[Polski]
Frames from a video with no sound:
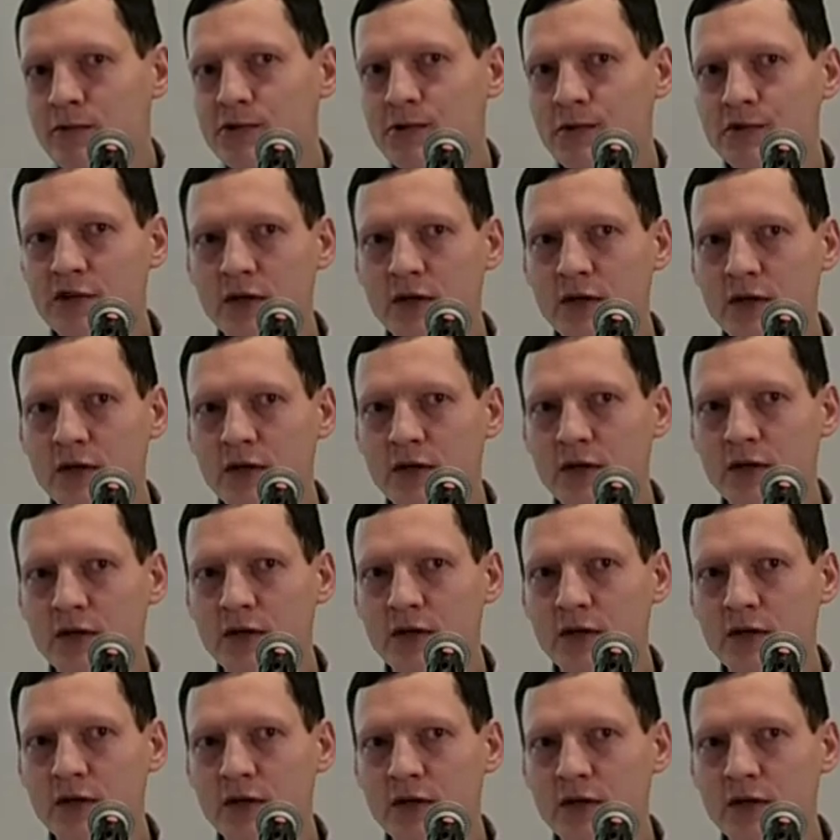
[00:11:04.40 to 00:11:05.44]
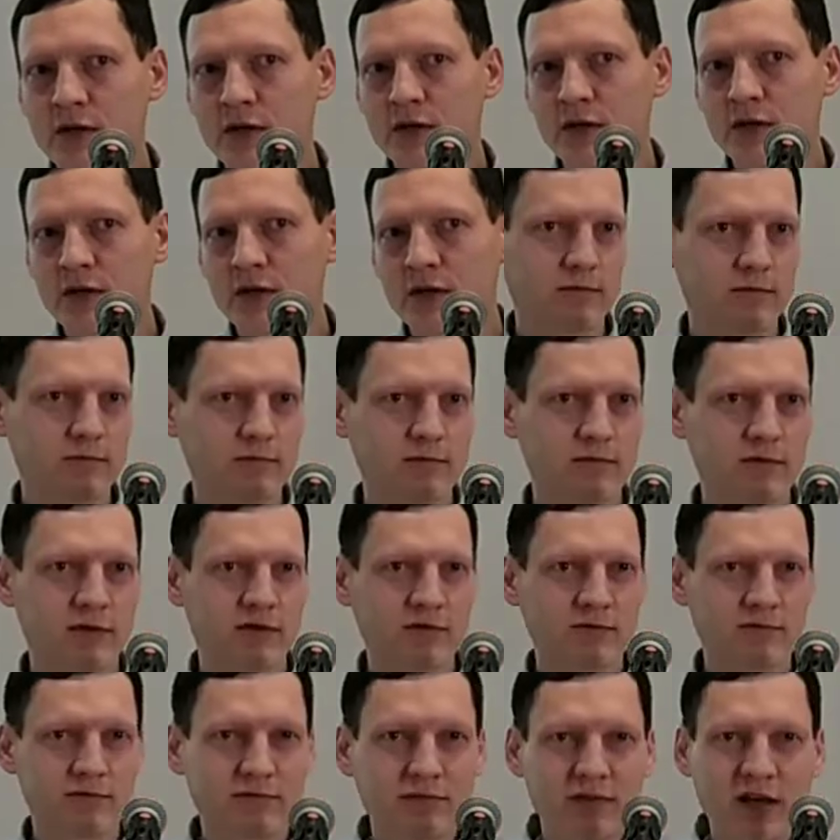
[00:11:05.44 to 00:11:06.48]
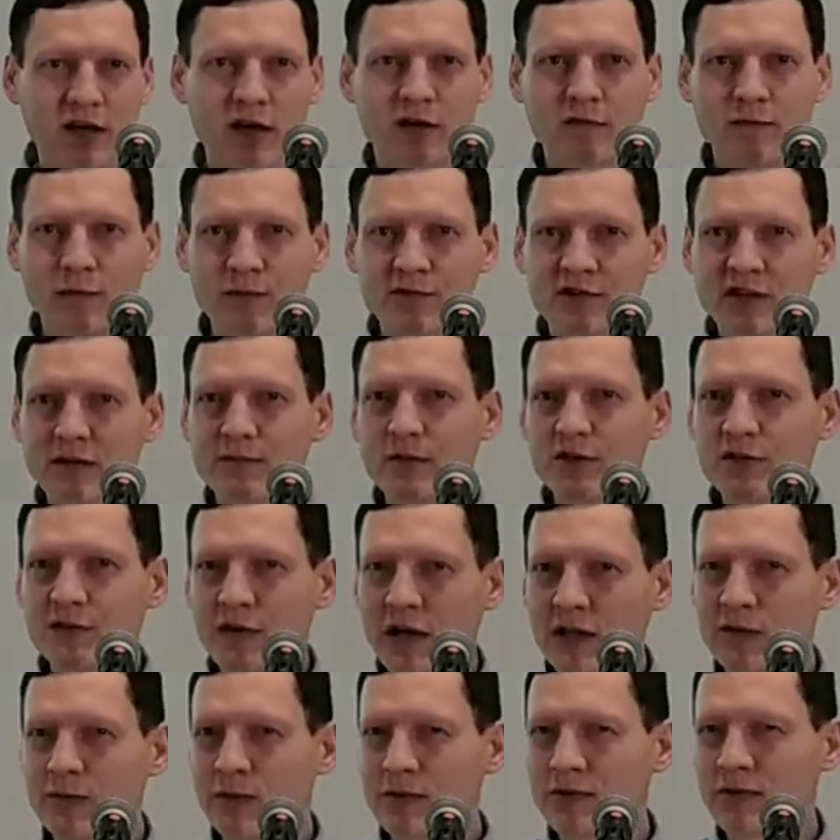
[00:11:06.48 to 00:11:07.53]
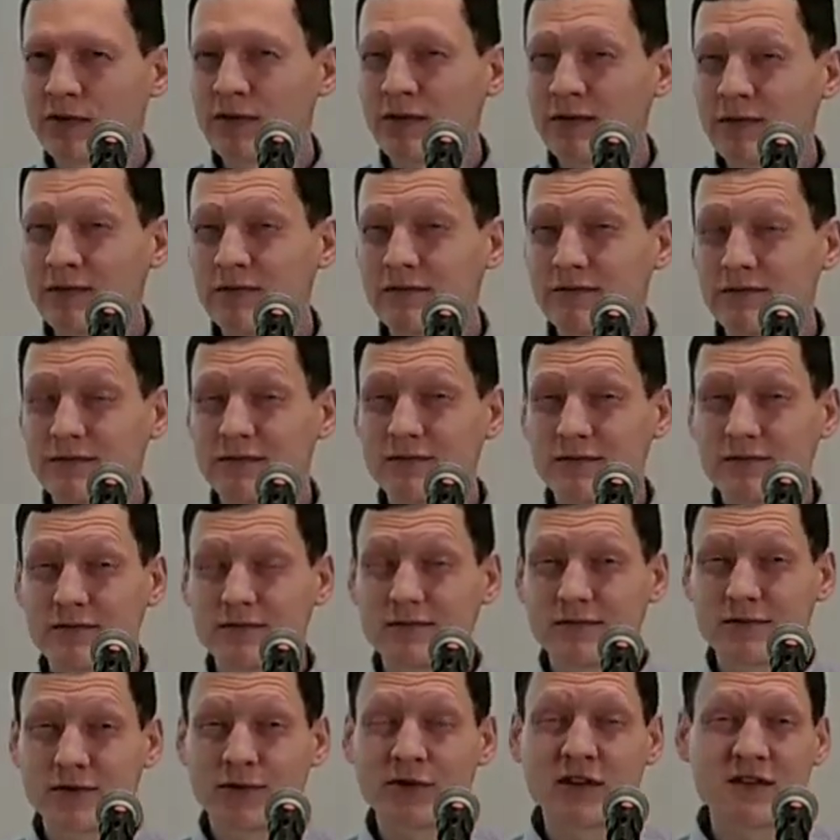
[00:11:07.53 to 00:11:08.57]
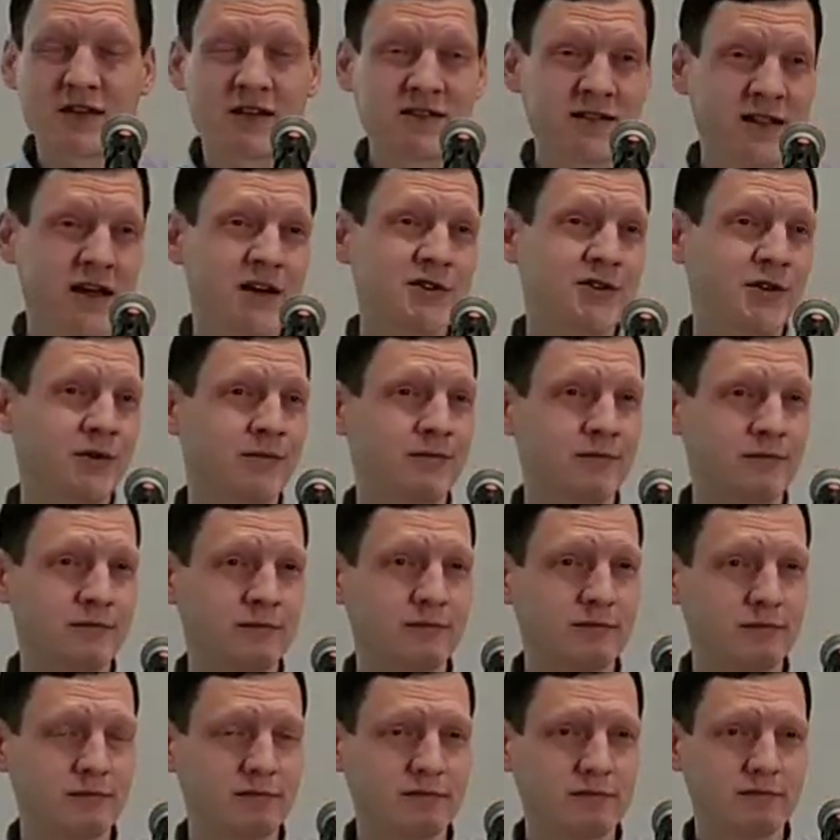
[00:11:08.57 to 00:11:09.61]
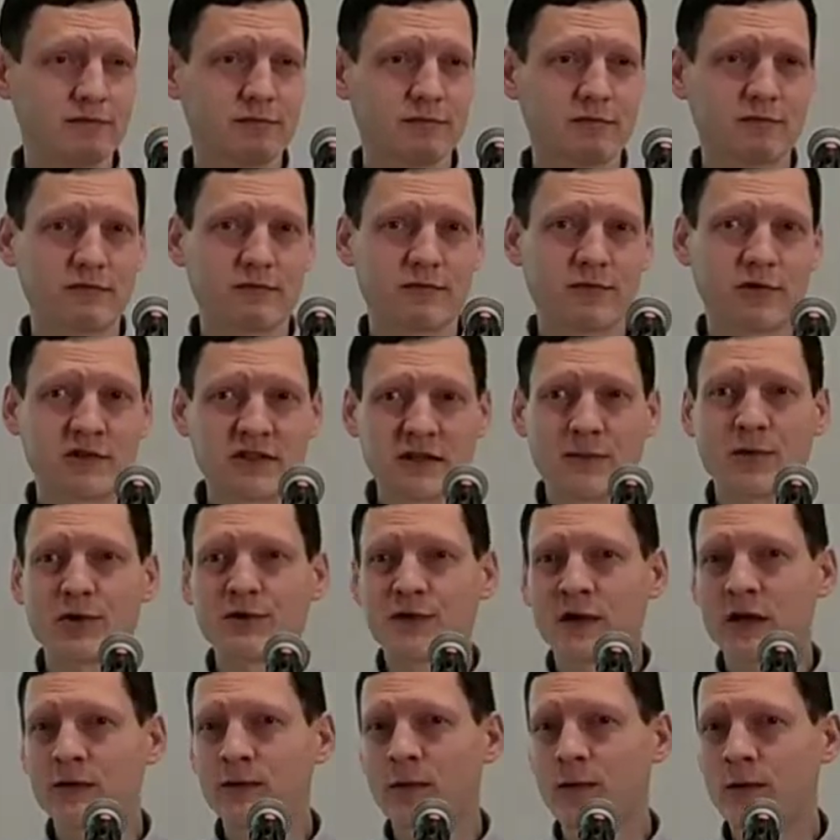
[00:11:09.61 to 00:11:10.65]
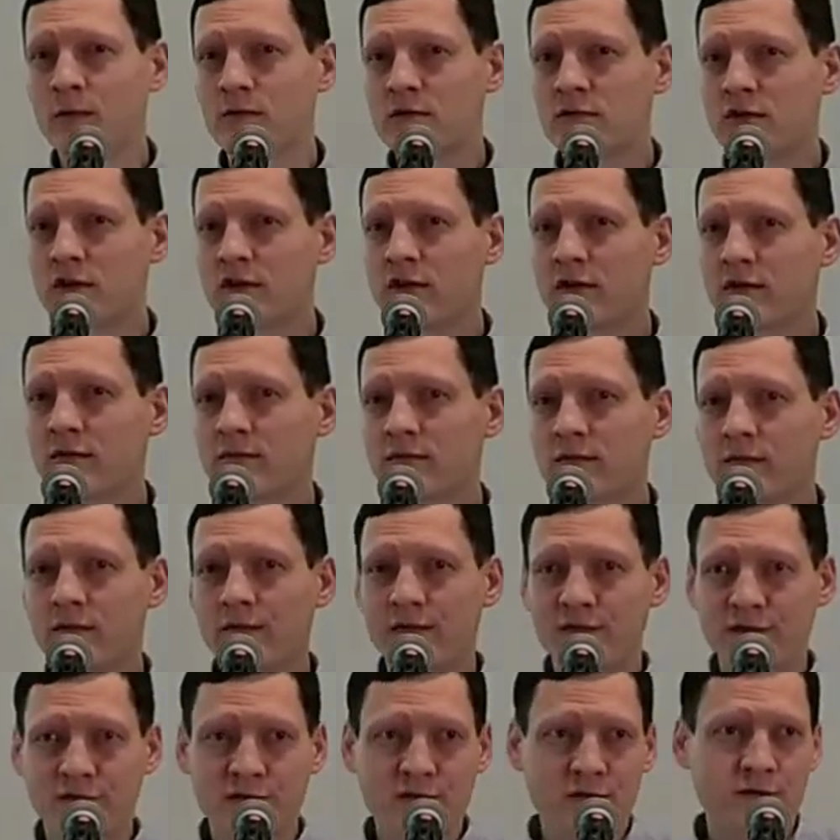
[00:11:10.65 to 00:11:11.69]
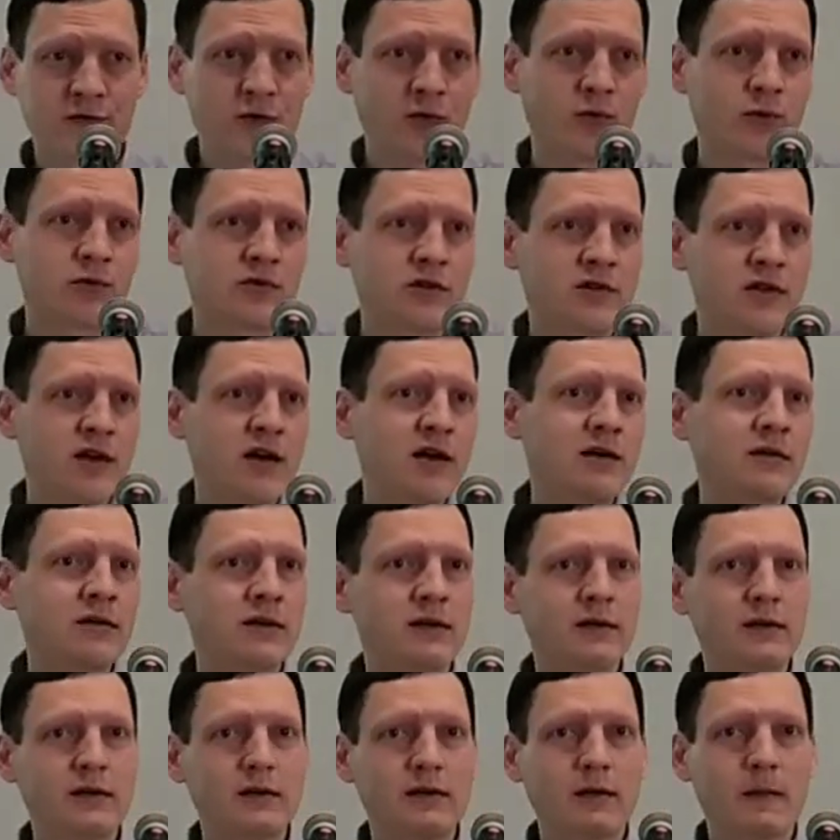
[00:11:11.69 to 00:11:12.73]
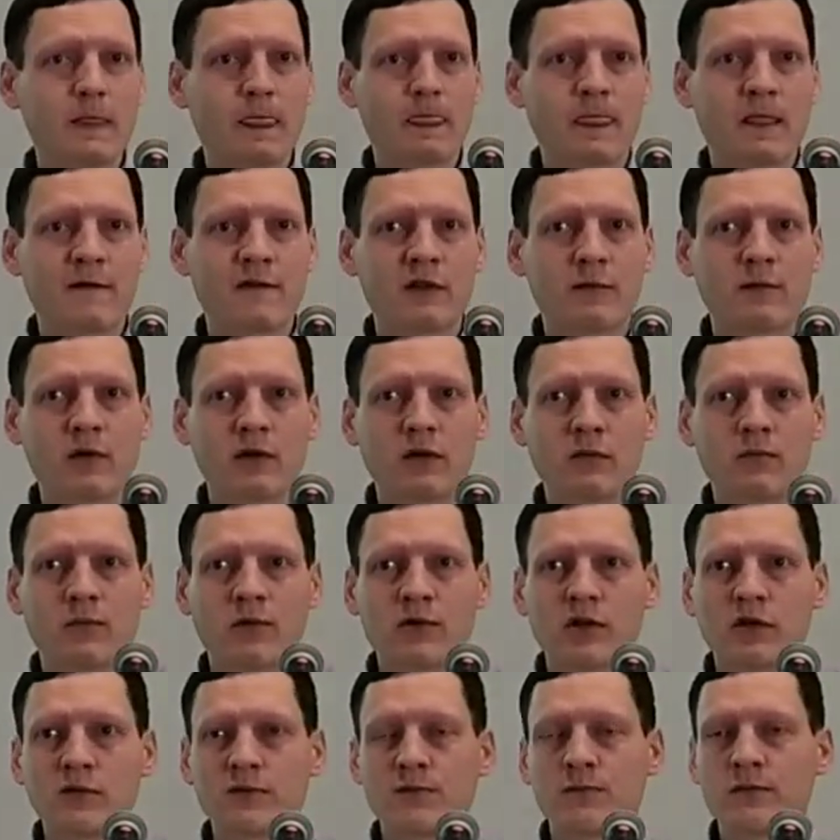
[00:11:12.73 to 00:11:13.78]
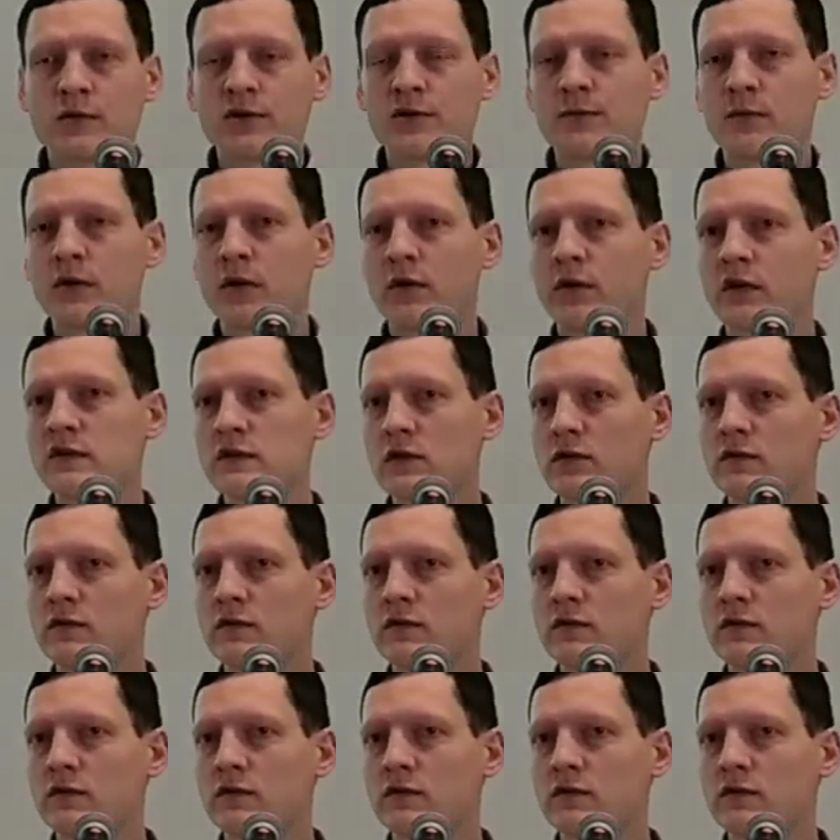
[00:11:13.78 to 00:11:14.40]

muszą się przyzwyczaić. Jak włączamy światło, to, to ono nas razi. To samo światło, które w, w ciągu dnia nawet moglibyśmy go nie